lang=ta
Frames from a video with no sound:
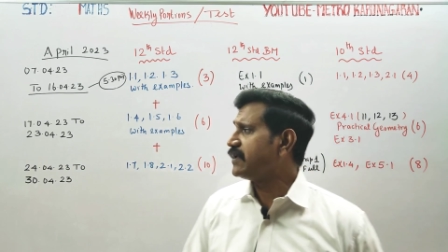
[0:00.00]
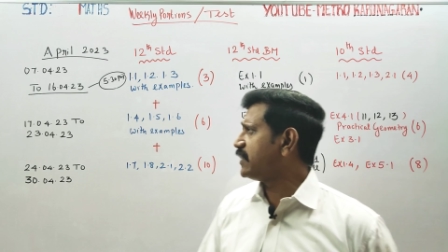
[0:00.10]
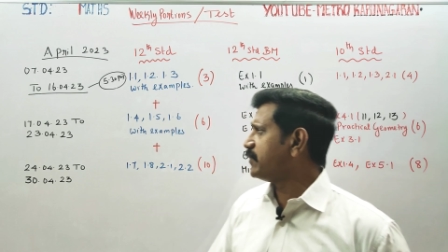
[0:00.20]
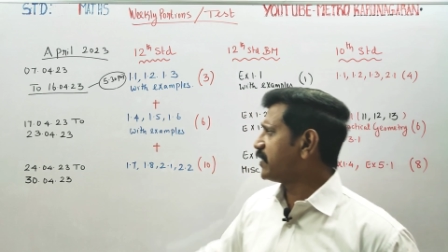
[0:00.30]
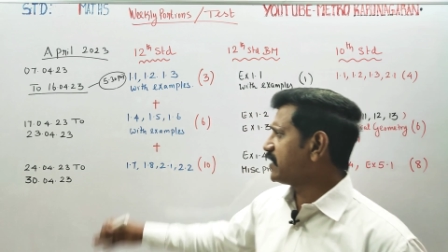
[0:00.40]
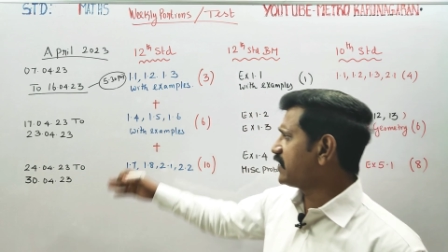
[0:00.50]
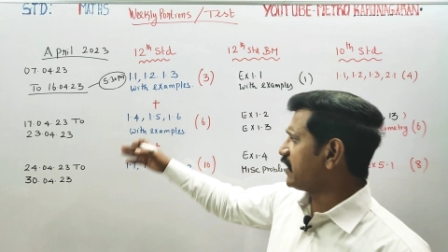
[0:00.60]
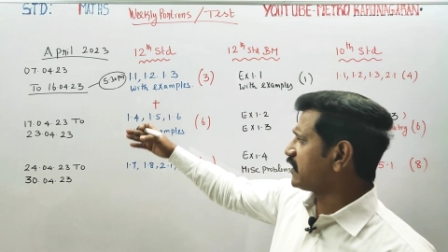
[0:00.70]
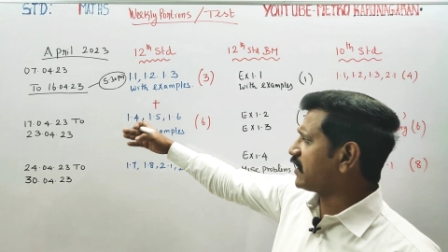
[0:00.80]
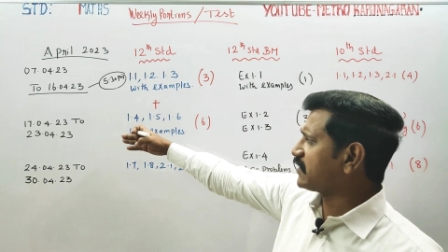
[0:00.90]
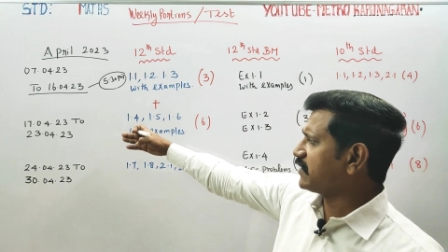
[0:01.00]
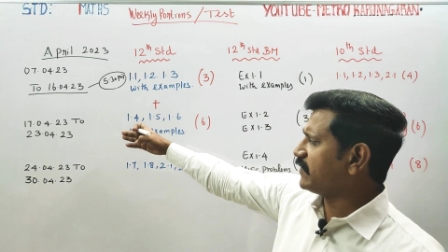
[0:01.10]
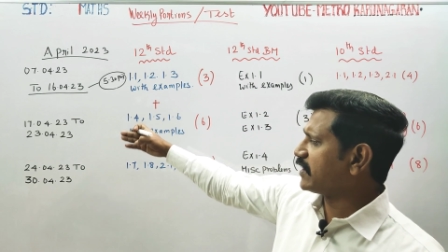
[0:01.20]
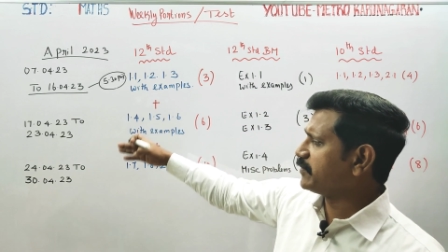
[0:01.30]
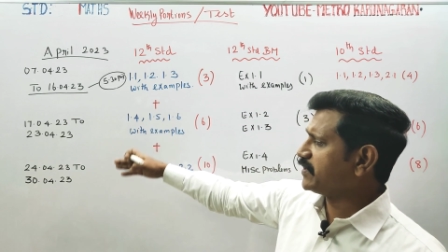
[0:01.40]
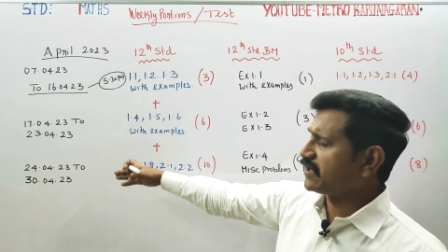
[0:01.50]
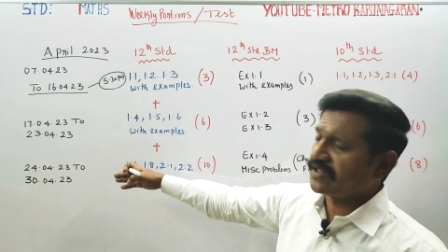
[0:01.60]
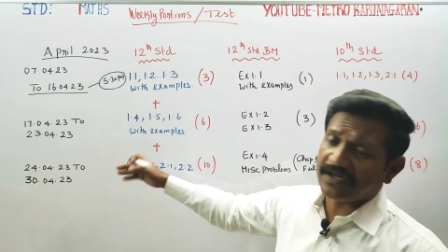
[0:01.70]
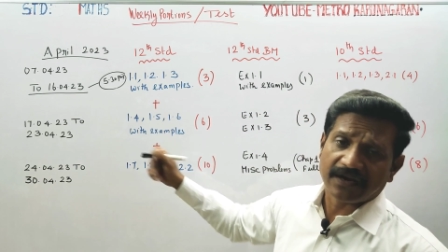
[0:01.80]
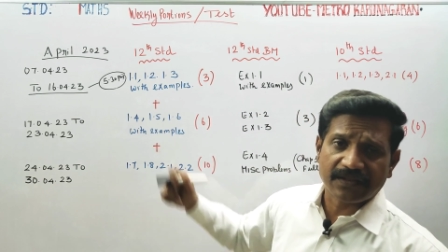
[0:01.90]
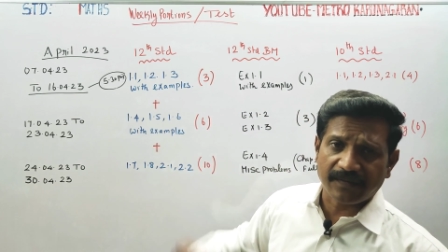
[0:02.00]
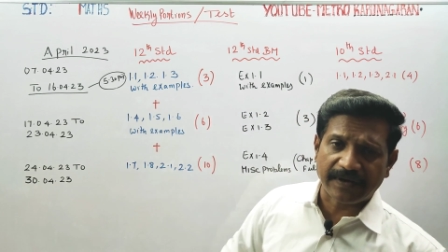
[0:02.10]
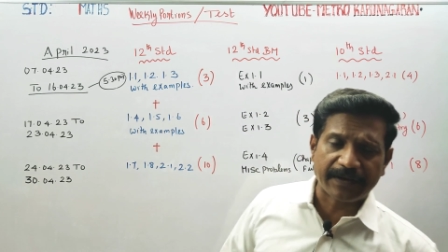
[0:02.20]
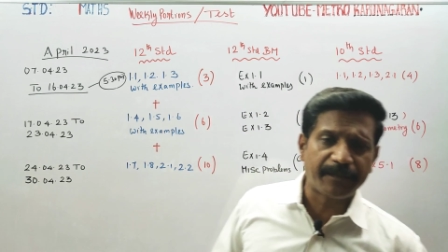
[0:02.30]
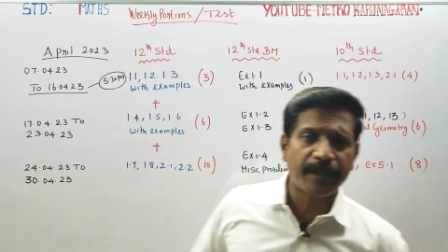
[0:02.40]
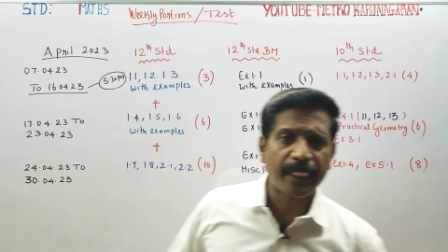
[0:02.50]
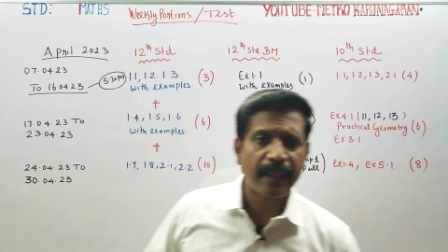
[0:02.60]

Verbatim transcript: இதே மாதிரி இது அதுக்கு அடுத்த வாரம் இதுக்கு அதுக்கு அடுத்த வாரம்